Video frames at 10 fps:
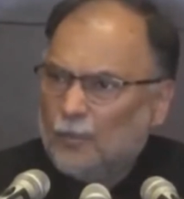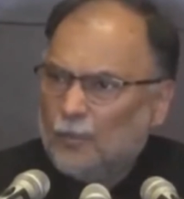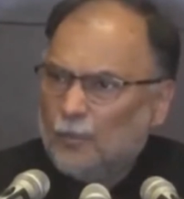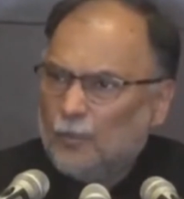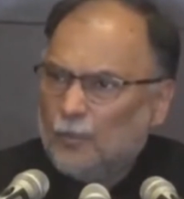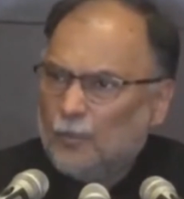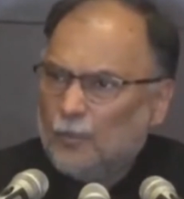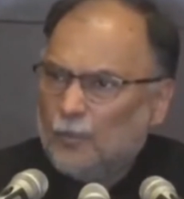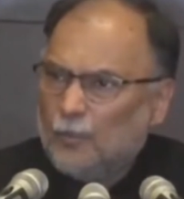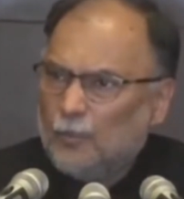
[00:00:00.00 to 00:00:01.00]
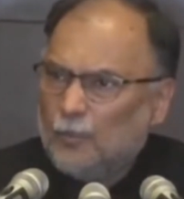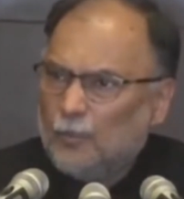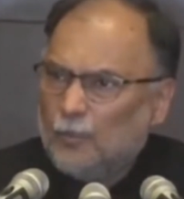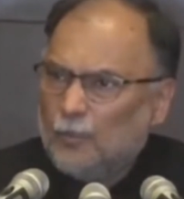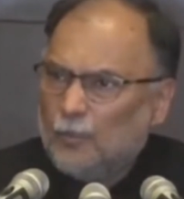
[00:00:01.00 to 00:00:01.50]
बाहर फेंक दिया
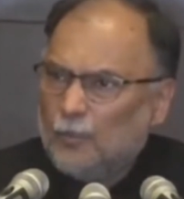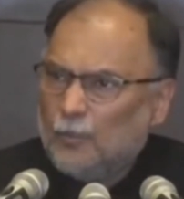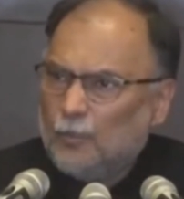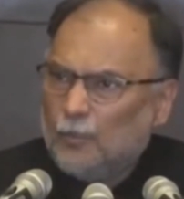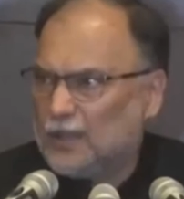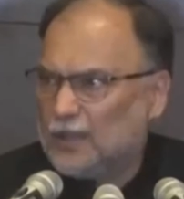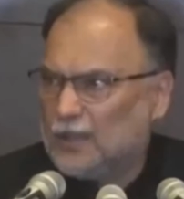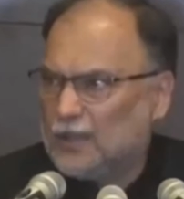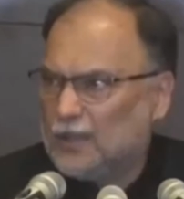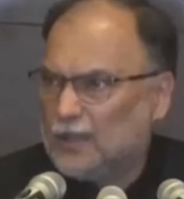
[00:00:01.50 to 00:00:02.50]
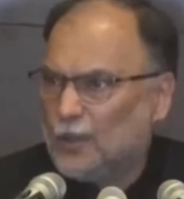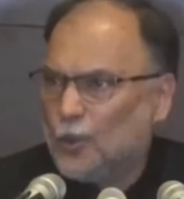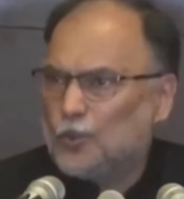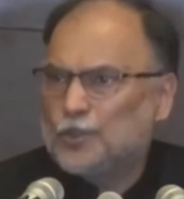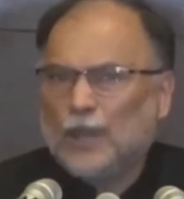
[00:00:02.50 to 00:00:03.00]
जाए तराजू से
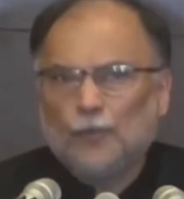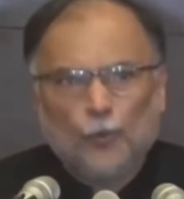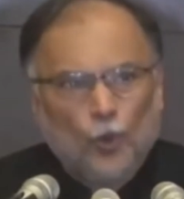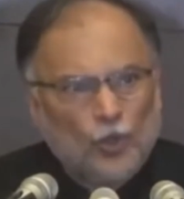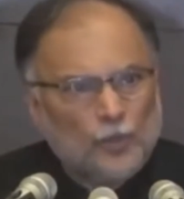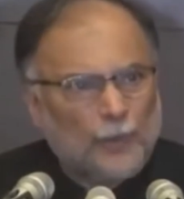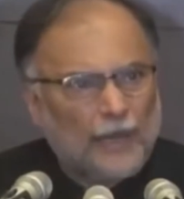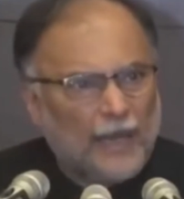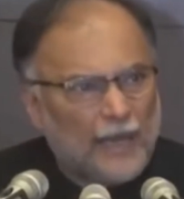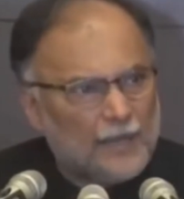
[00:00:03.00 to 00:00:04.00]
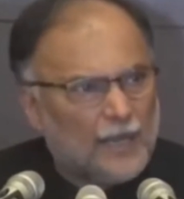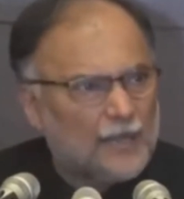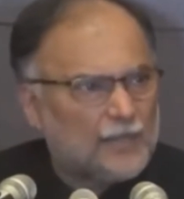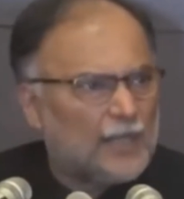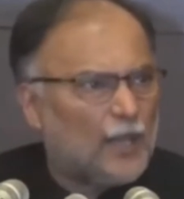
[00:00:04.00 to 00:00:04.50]
उसका वोट बनाया
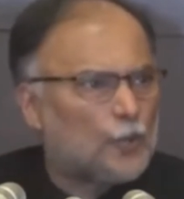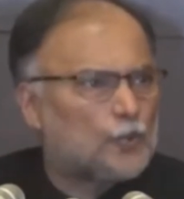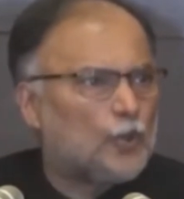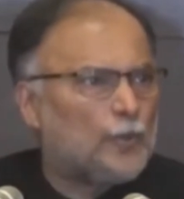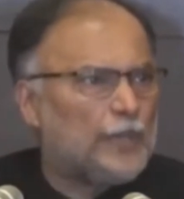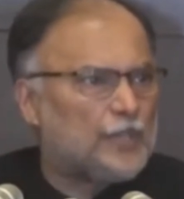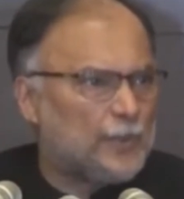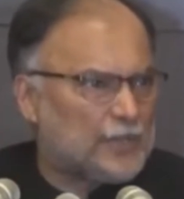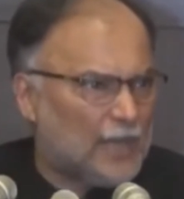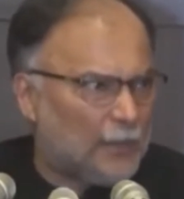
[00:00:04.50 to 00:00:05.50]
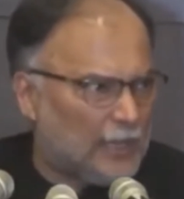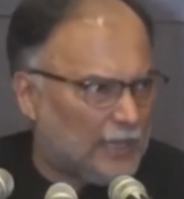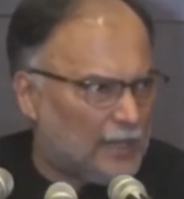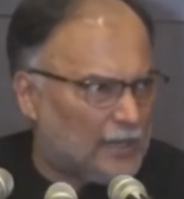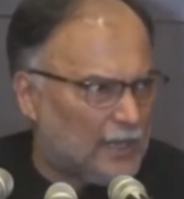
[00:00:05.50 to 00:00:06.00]
जाना चाहिए और उसको बीच में शामिल
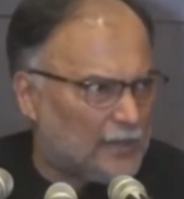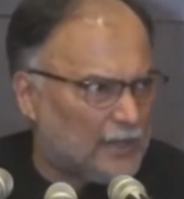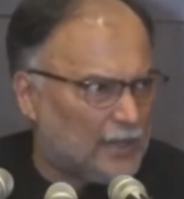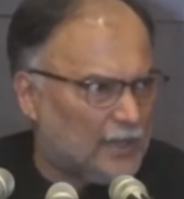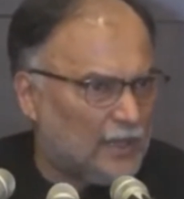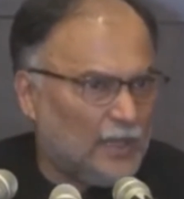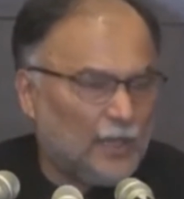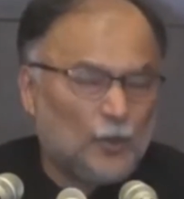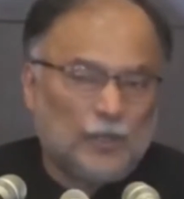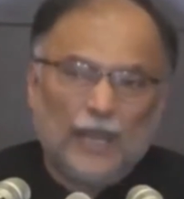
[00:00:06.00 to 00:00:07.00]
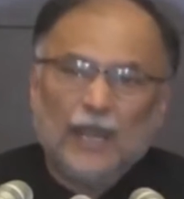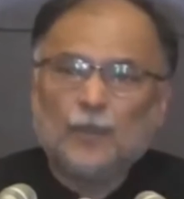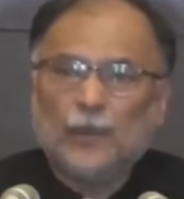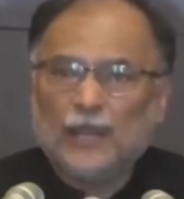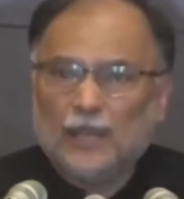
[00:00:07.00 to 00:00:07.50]
किया जाना चाहिए तो ये
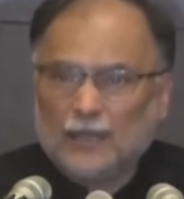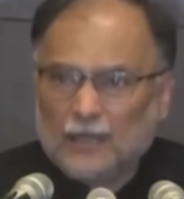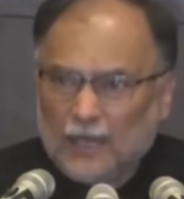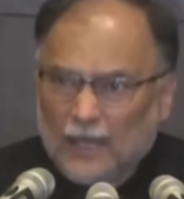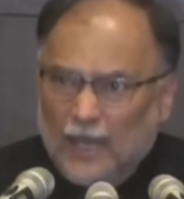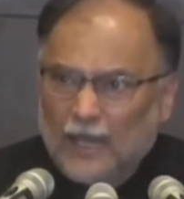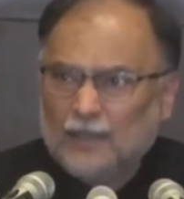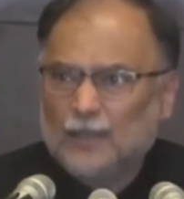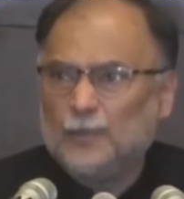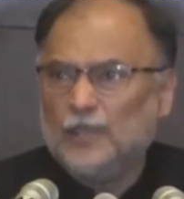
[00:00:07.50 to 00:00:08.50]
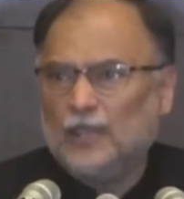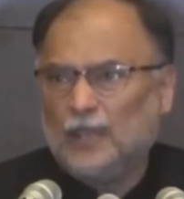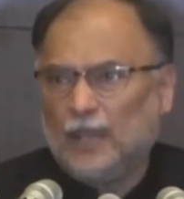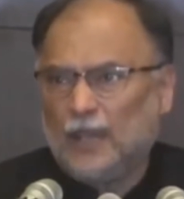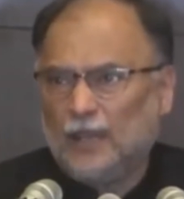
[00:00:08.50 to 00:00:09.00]
एक बड़ी ख़तरनाक
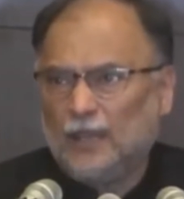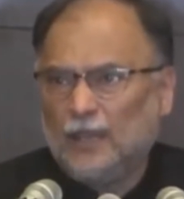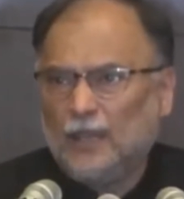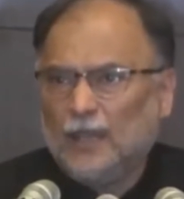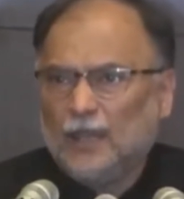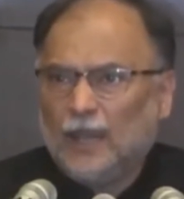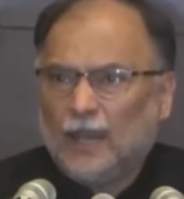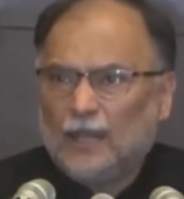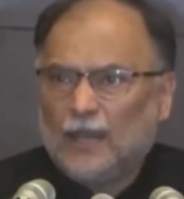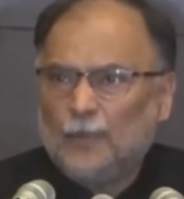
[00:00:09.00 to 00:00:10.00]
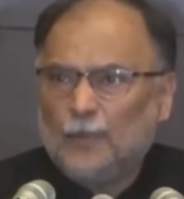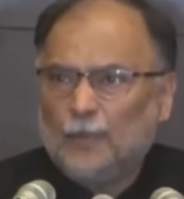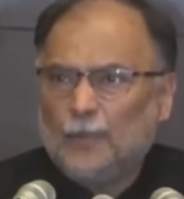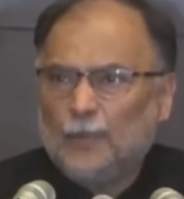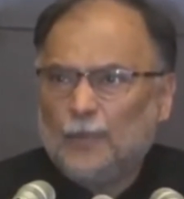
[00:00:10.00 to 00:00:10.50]
तब्दीली है कि हल्का
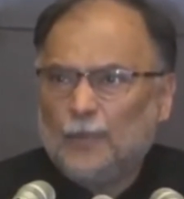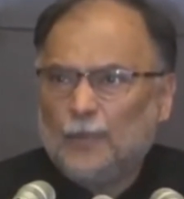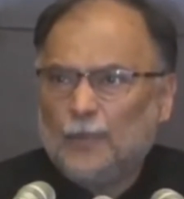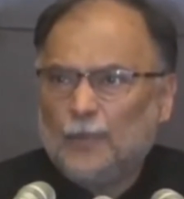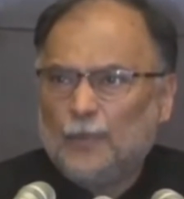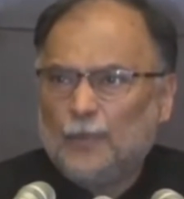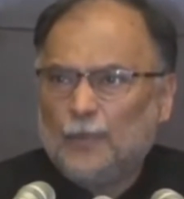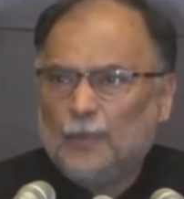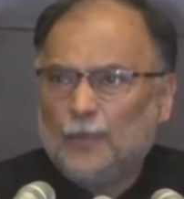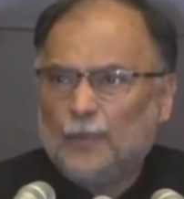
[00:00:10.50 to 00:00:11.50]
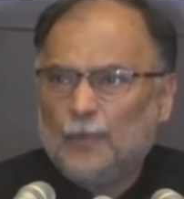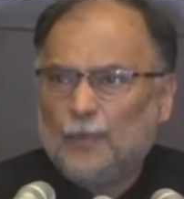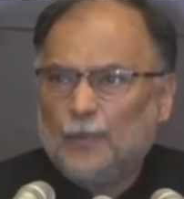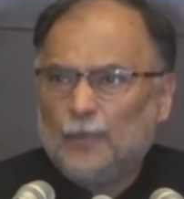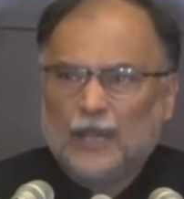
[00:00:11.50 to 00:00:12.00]
बंदी को आबादी
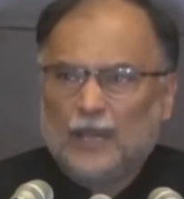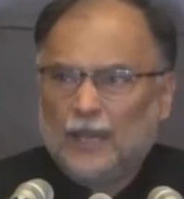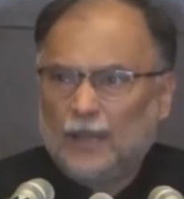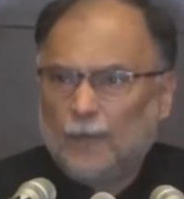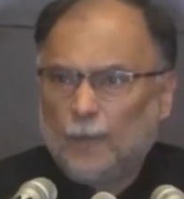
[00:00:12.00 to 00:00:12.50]
की बजाय